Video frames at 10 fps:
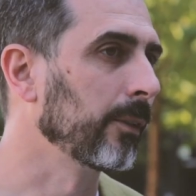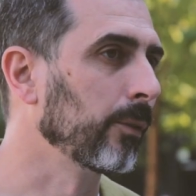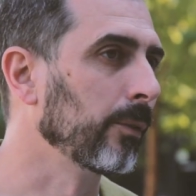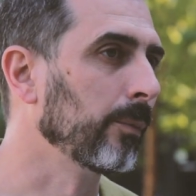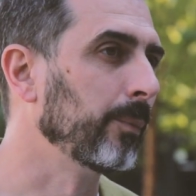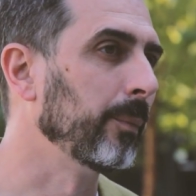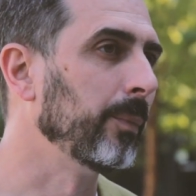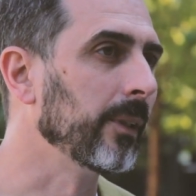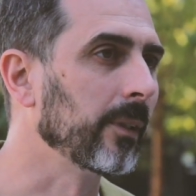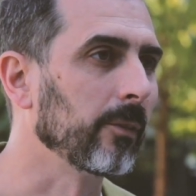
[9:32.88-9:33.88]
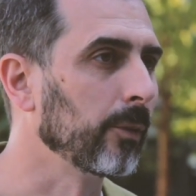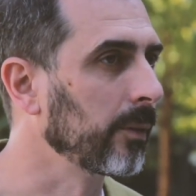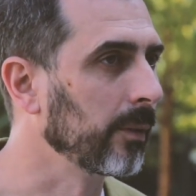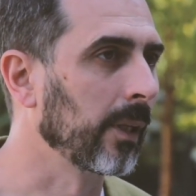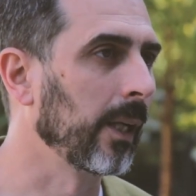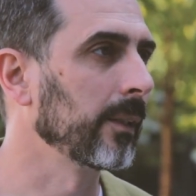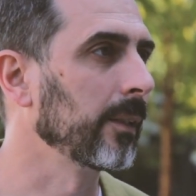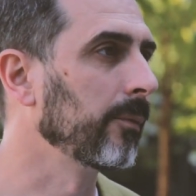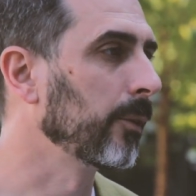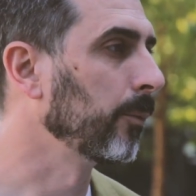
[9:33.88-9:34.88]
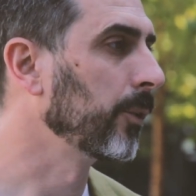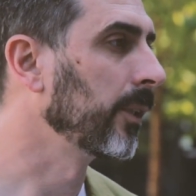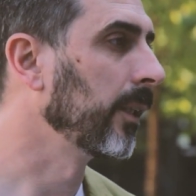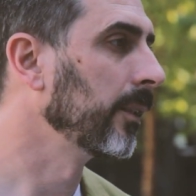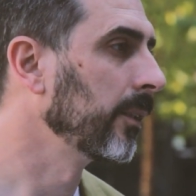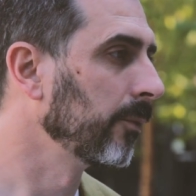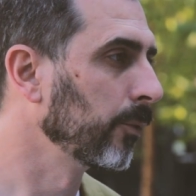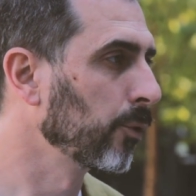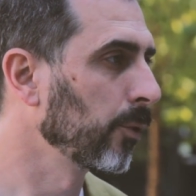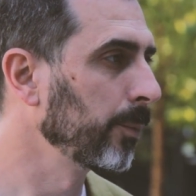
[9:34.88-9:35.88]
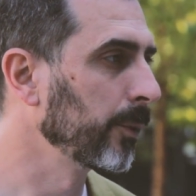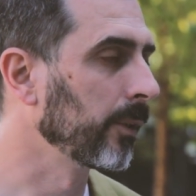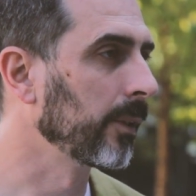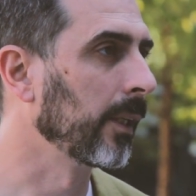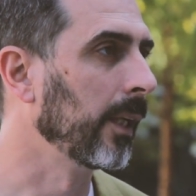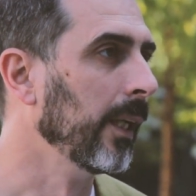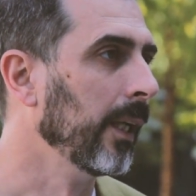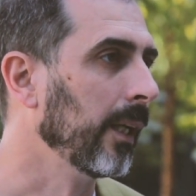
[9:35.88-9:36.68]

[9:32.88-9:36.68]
которую приписывают разным, в том числе Стиву Джобсу. Это